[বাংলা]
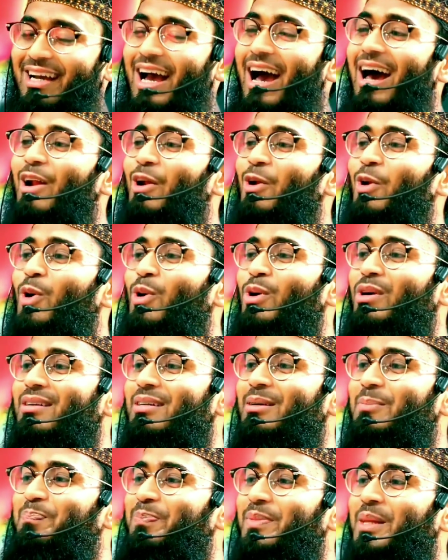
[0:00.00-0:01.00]
কার রোড
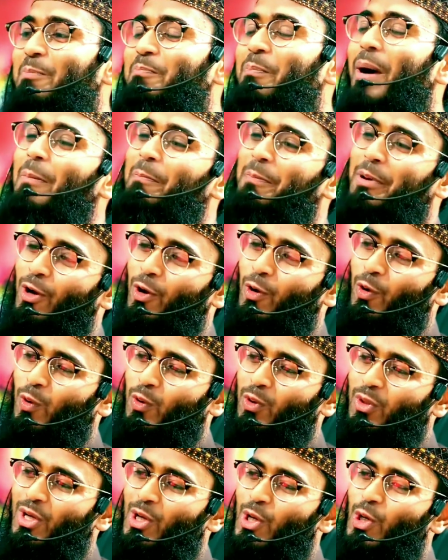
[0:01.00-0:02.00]
বাপের
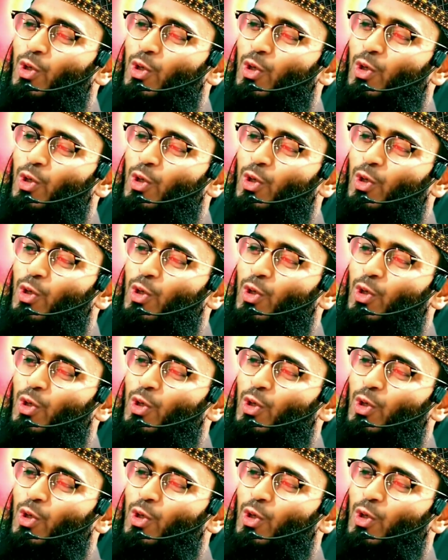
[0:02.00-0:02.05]
রোড